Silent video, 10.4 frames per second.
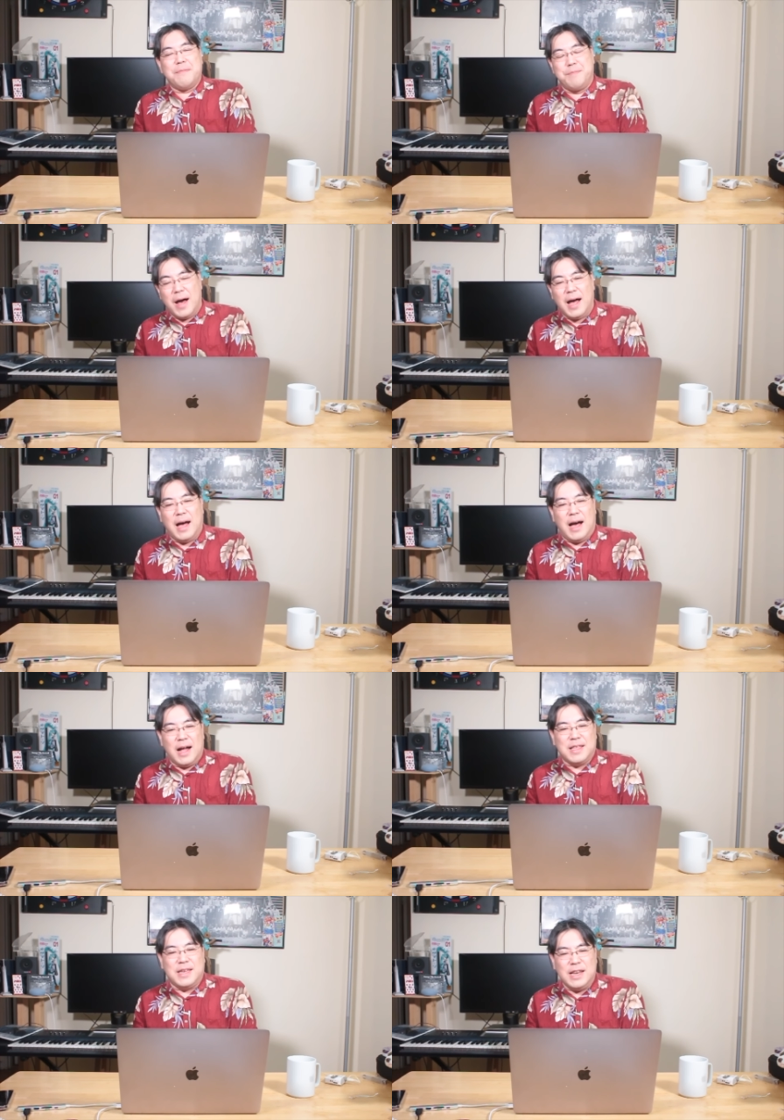まあ、
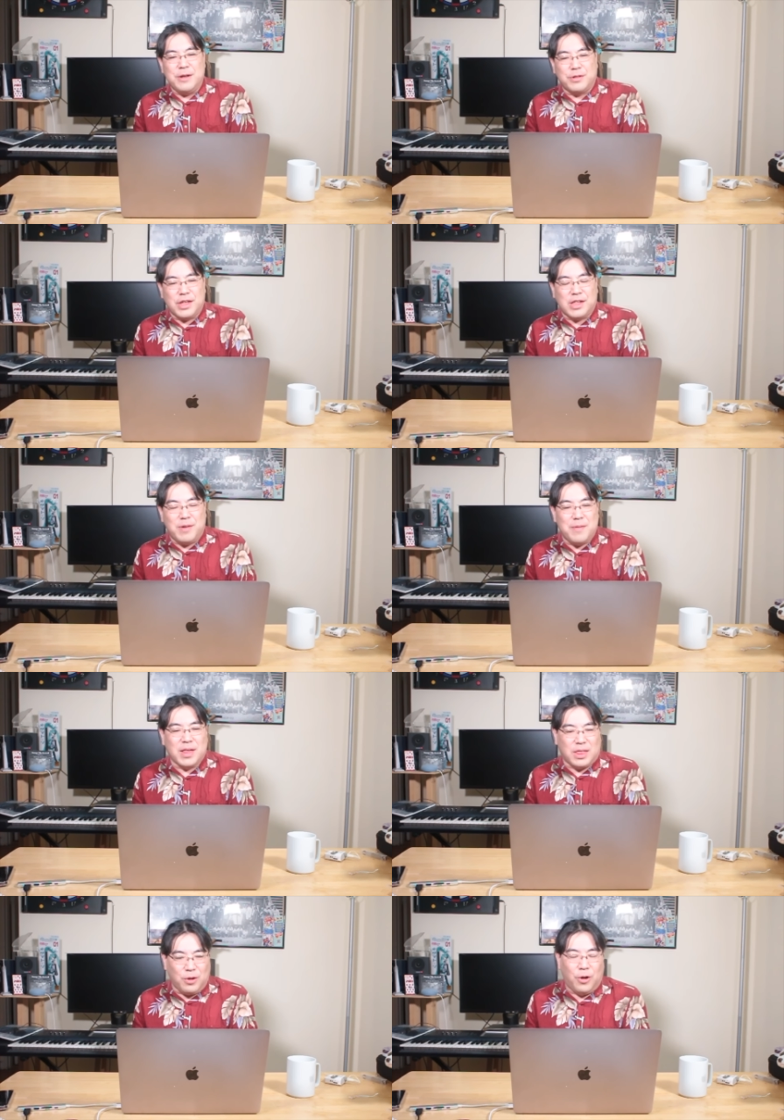はっきり言ってしまい
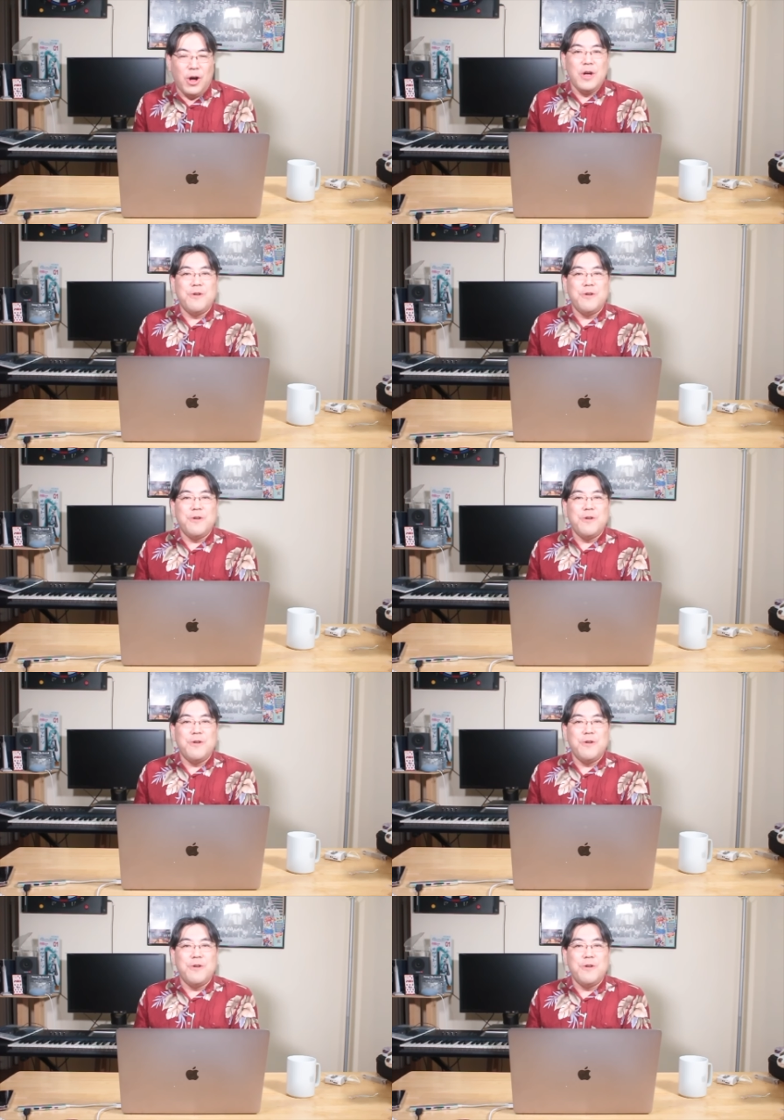ますと、